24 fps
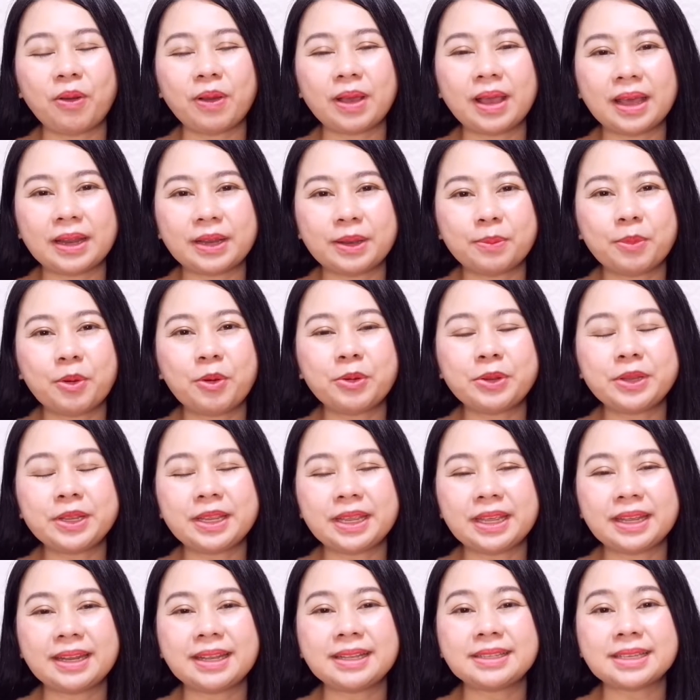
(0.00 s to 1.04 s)
ของ c a r n เนโบที่
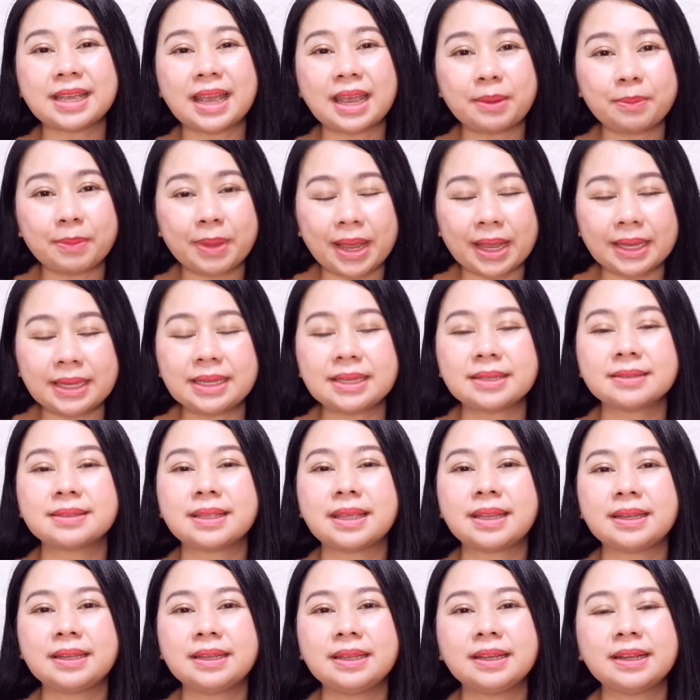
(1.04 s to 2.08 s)
เก๋ได้ใช้มาอีกเซ
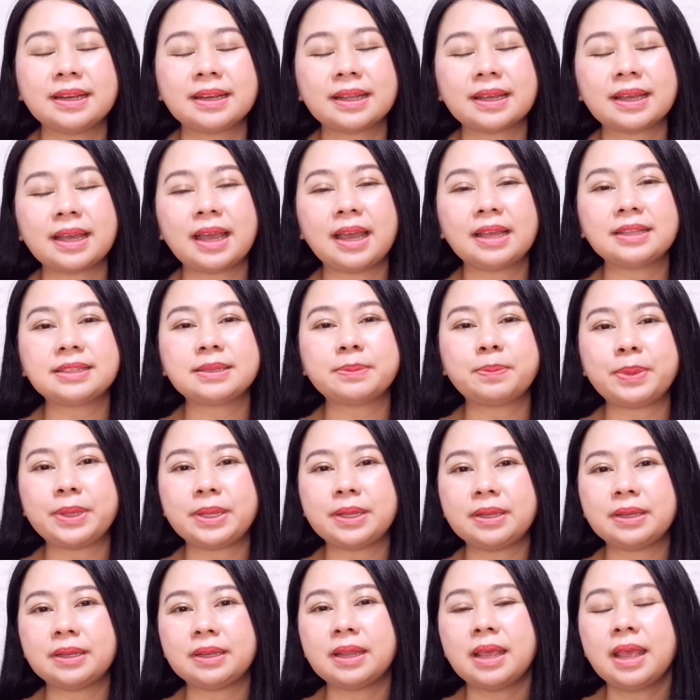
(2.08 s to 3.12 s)
ตหนึ่งนะคะจะเป็
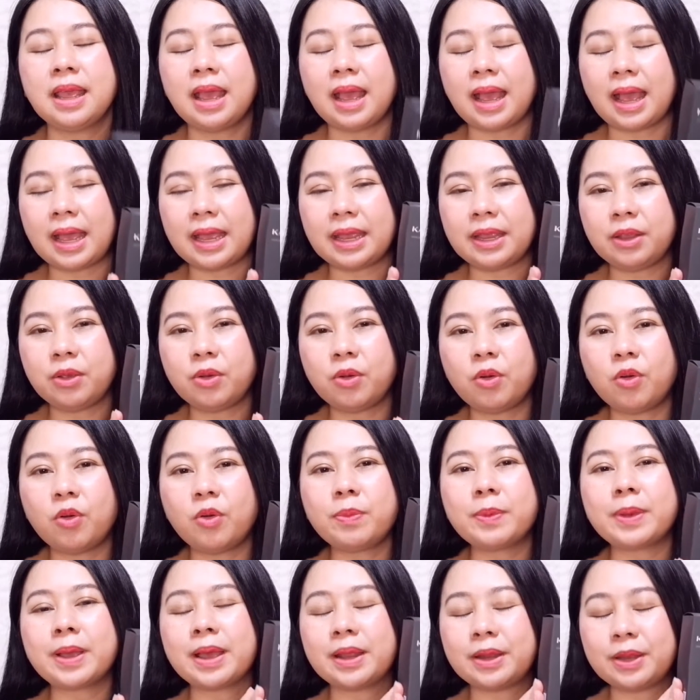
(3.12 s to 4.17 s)
น I
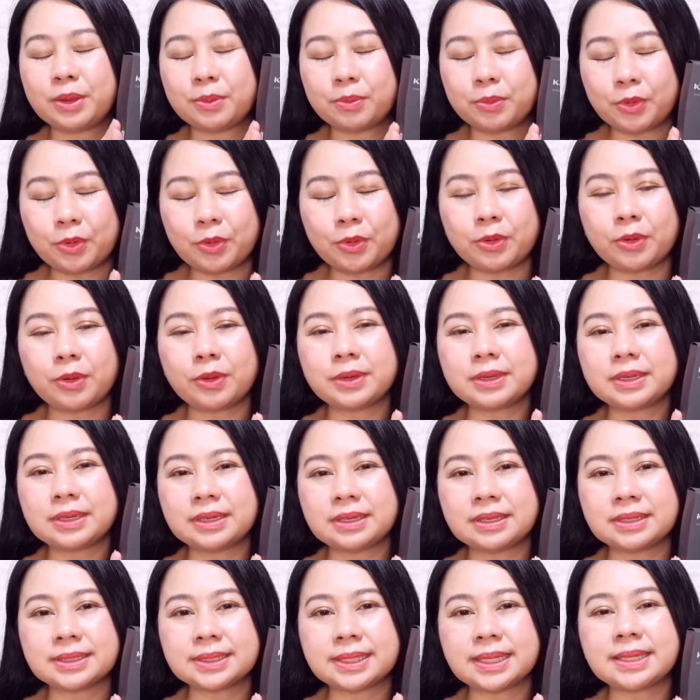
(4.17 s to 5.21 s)
Hope c a r n เนโบก็คื
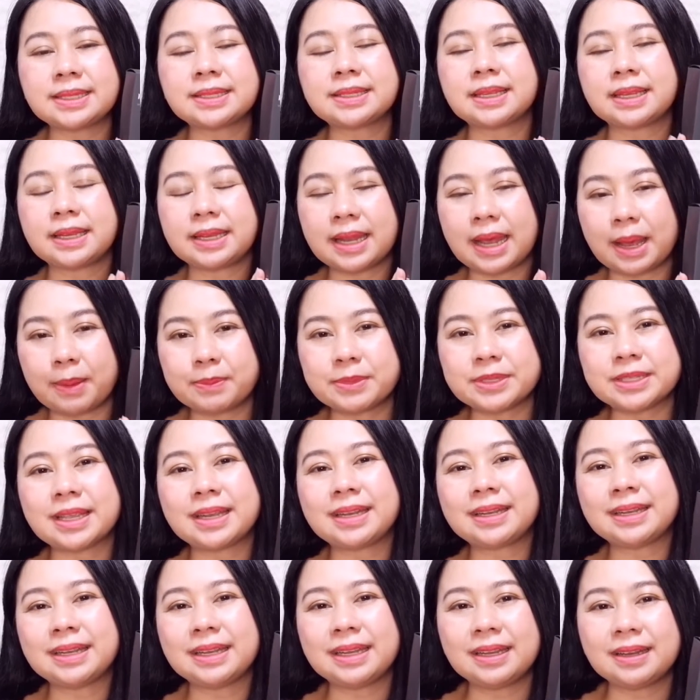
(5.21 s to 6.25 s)
อเซตสีดำเซ
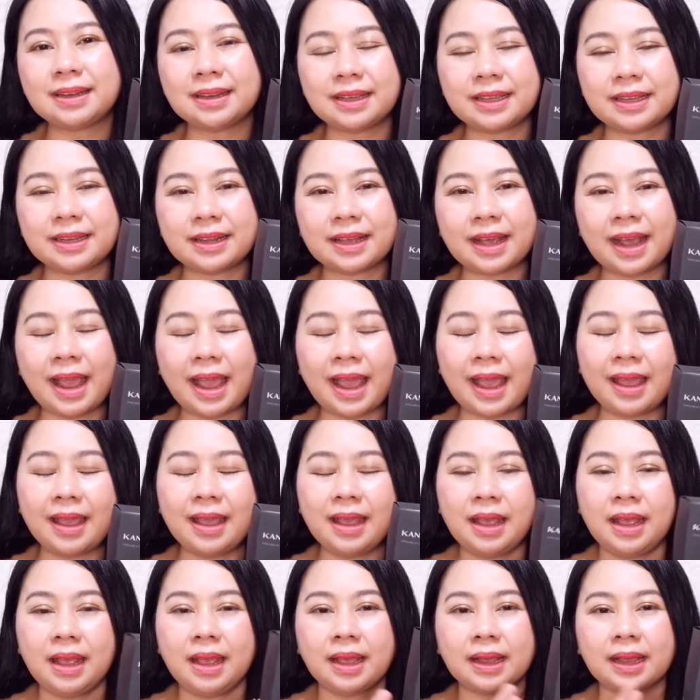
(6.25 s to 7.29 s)
ตนี้เลยนะคะ
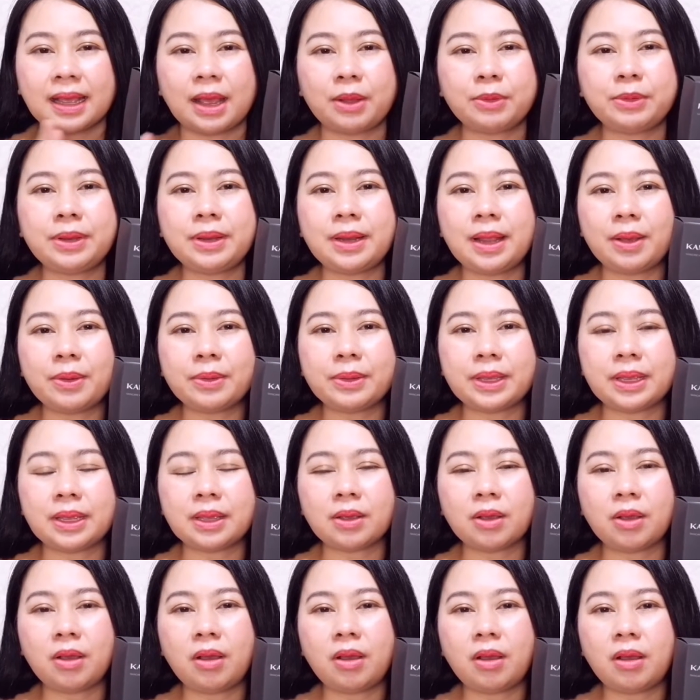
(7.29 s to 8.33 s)
คราวที่แล้วเก๋
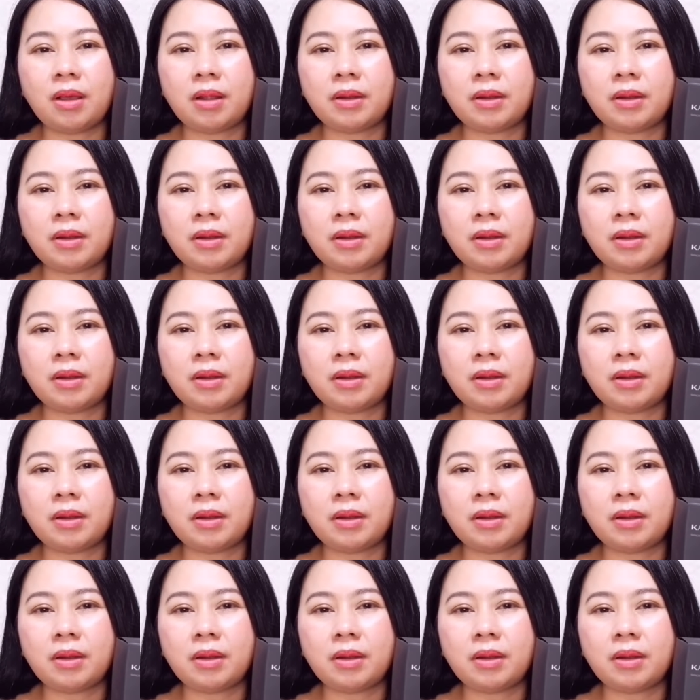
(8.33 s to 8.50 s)
ก็